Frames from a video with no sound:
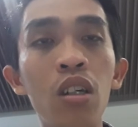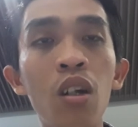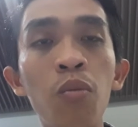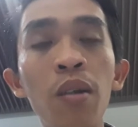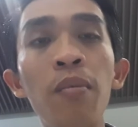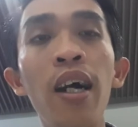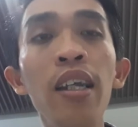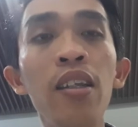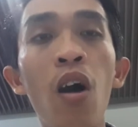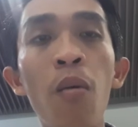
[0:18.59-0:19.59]
thông tin
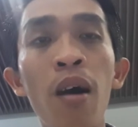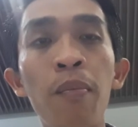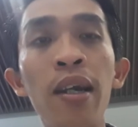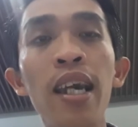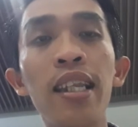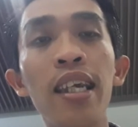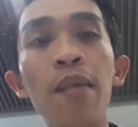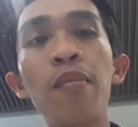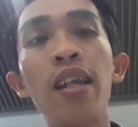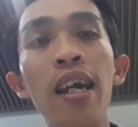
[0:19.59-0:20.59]
mới cho mà mấy anh chị
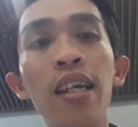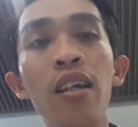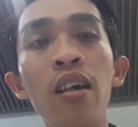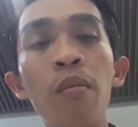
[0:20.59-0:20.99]
em mình hay